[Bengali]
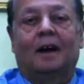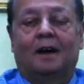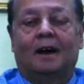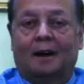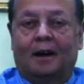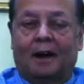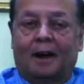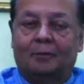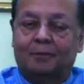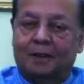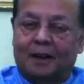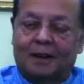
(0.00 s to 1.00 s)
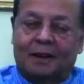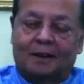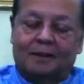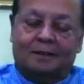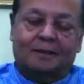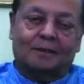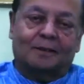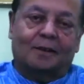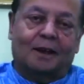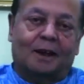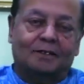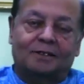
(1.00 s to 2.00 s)
আর আপনার
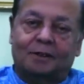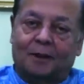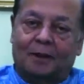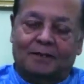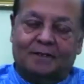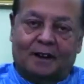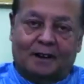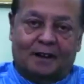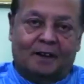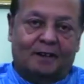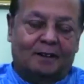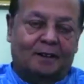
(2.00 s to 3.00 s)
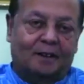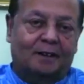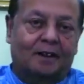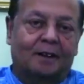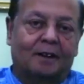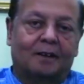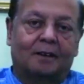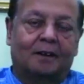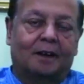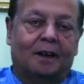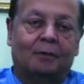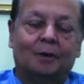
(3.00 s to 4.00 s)
আশীর্বাদ ছাড়া এটা
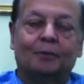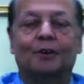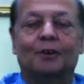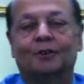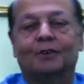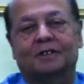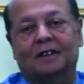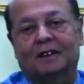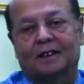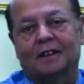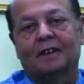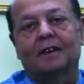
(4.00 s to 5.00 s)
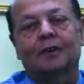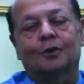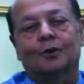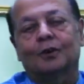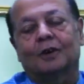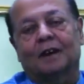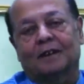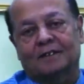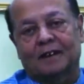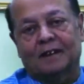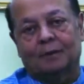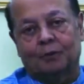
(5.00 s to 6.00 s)
আমার মনে হচ্ছে না কোনো
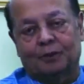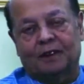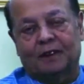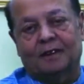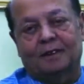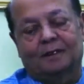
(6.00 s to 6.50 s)
ক্লাসিক্যাল মিউজিক